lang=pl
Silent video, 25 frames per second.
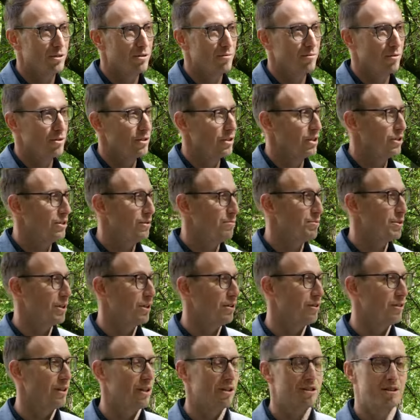o czym można się
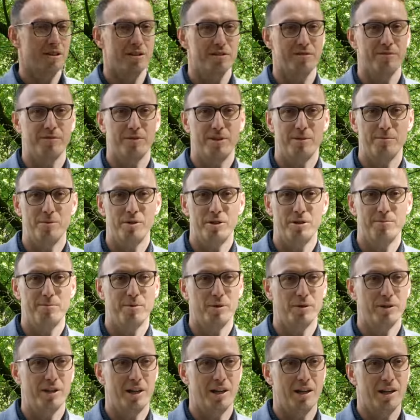przekonać na, na moich
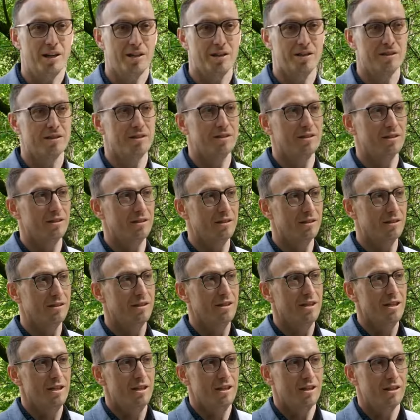portalach, e,
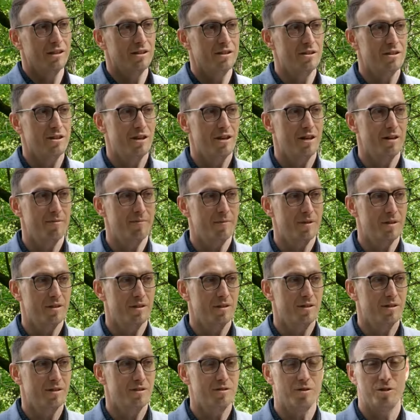gdzie
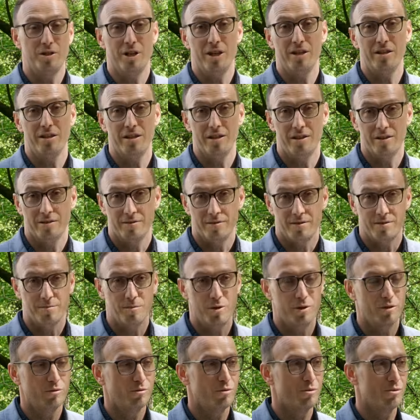e, codziennie z
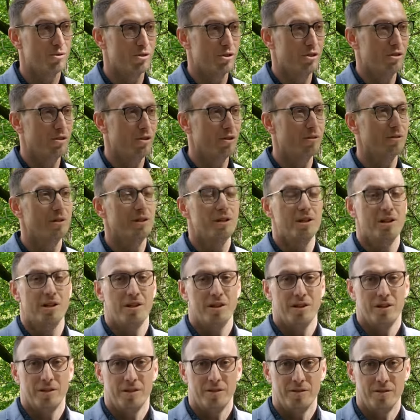moją drużyną
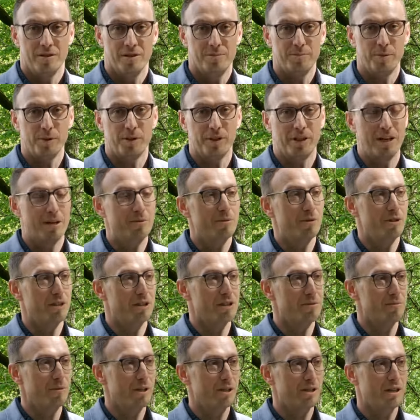e, spotykamy
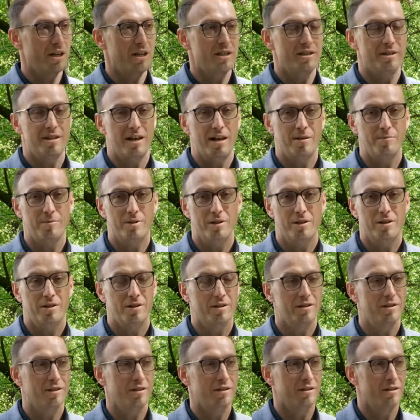się z
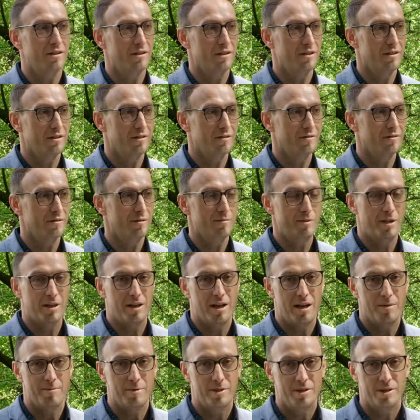mieszkańcami,
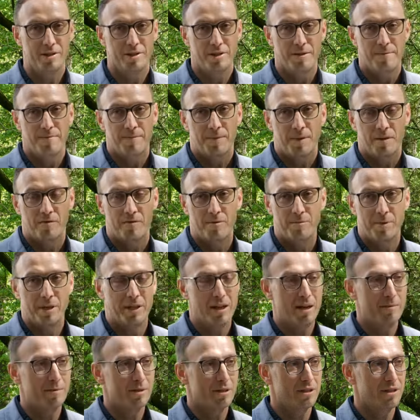wymieniamy,
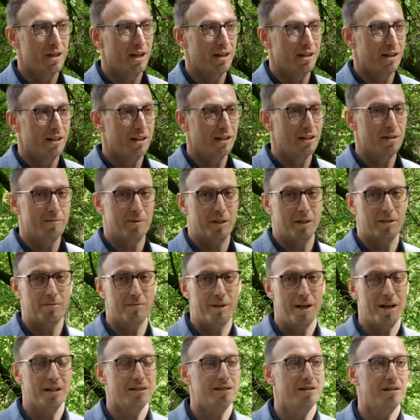wymieniamy zdania na temat
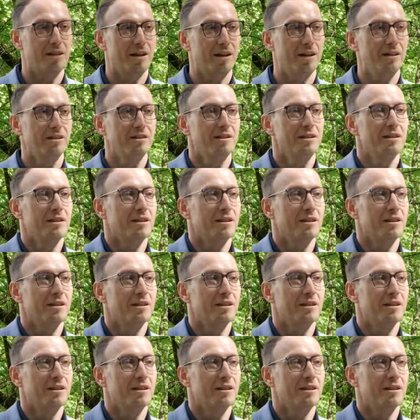miasta,